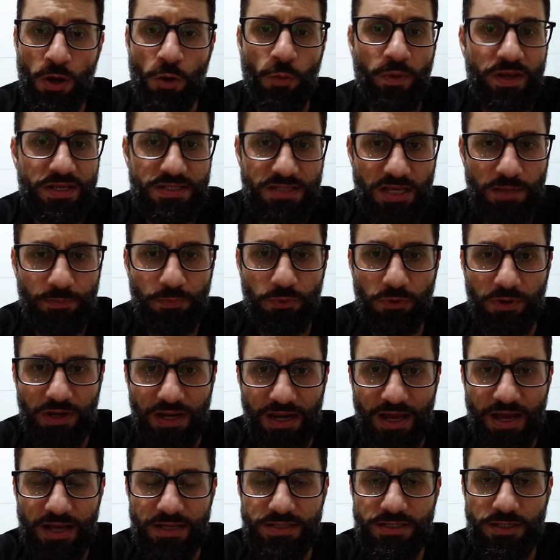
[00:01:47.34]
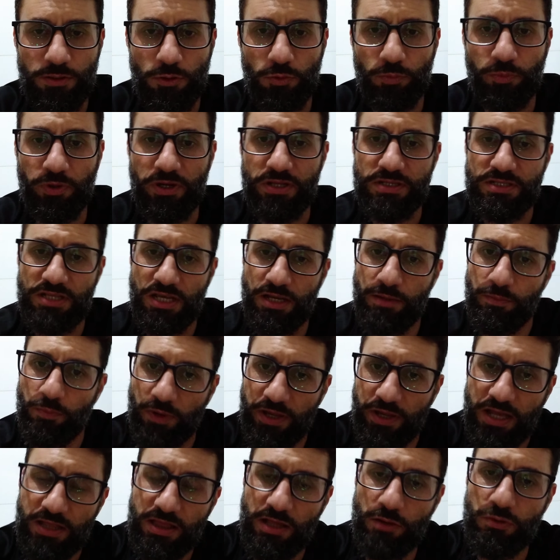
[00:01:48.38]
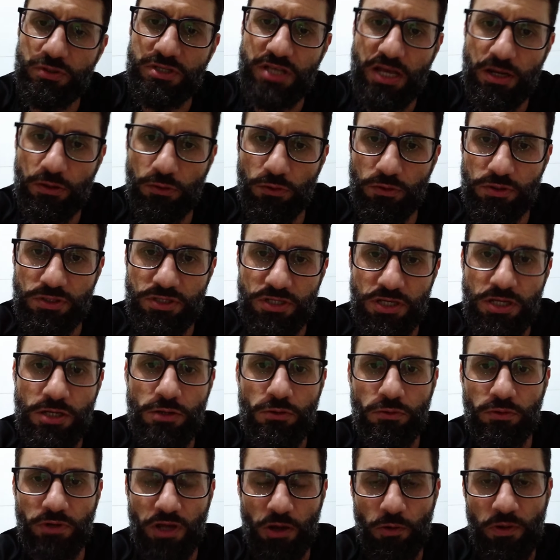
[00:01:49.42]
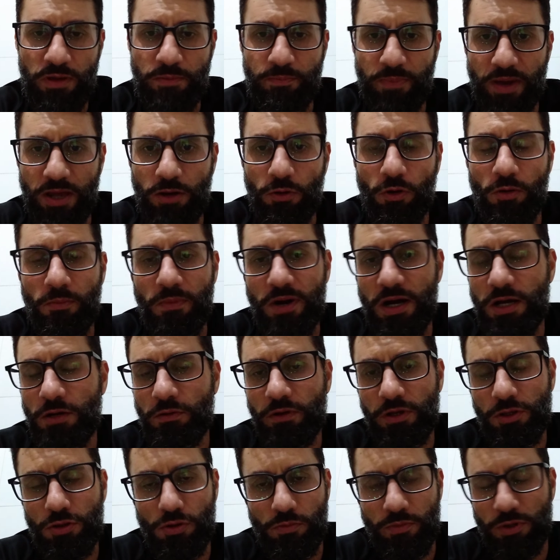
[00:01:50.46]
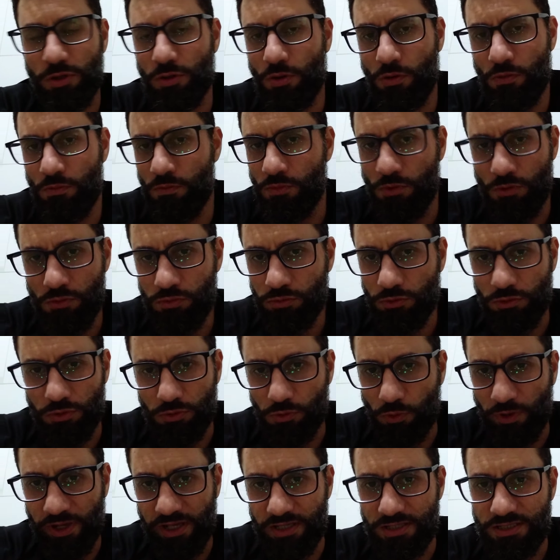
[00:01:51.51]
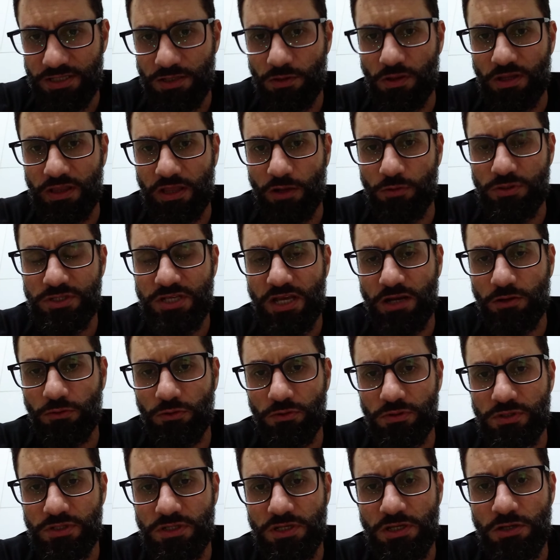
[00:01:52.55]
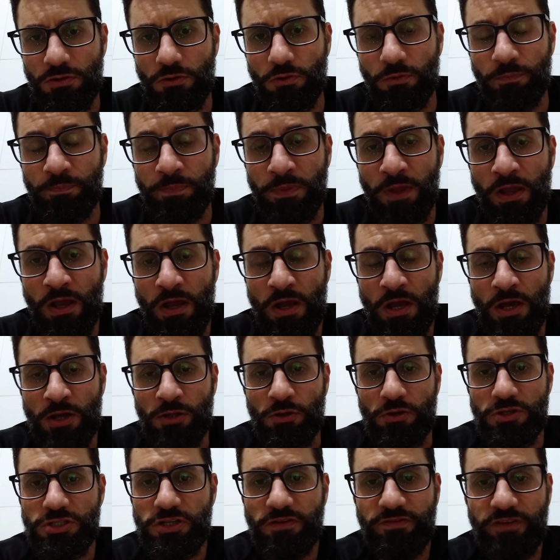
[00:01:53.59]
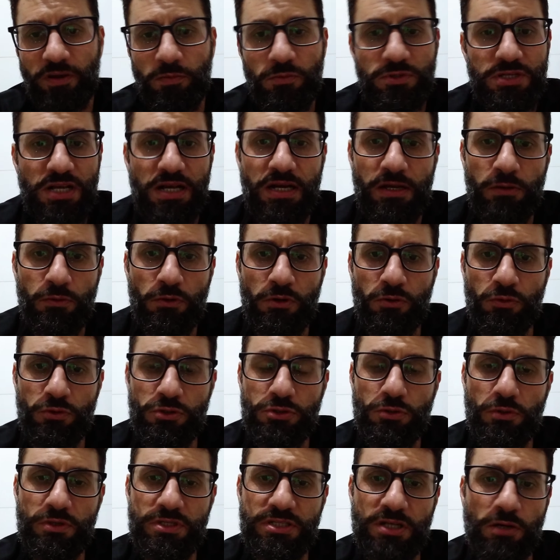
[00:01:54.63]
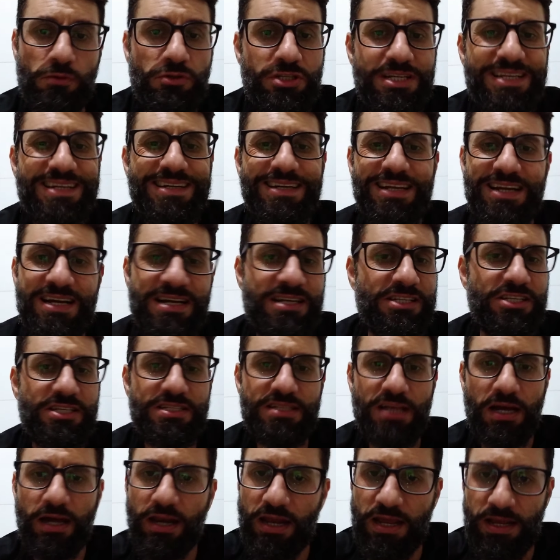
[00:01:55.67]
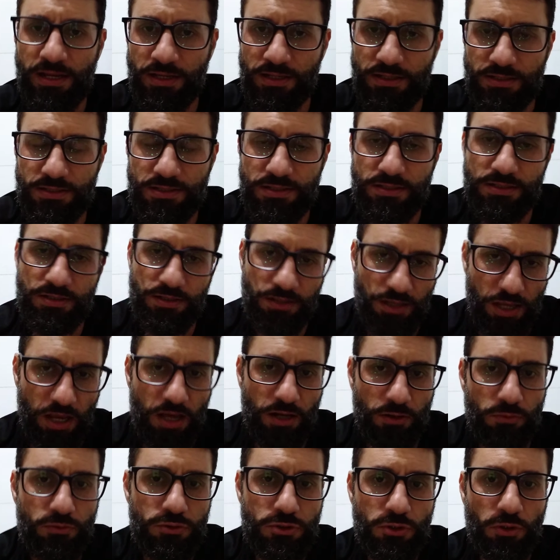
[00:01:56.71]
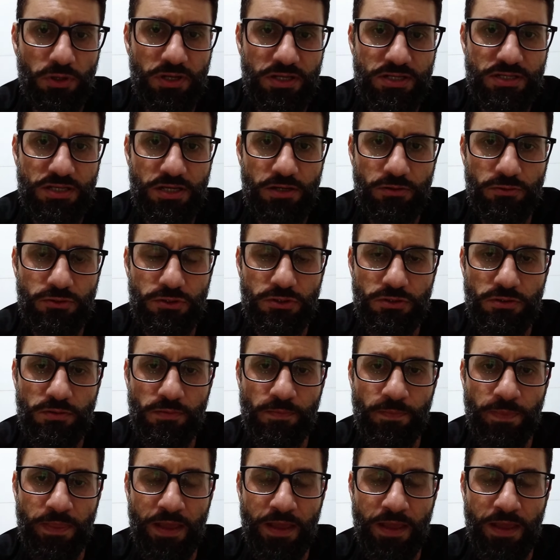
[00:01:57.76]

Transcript: Um exemplo clássico, por exemplo, é que até o século V, né, o Império Romano, que dominou o mundo conhecido até o século V, nós tivemos a construção de grandes arenas, que eram os coliseus.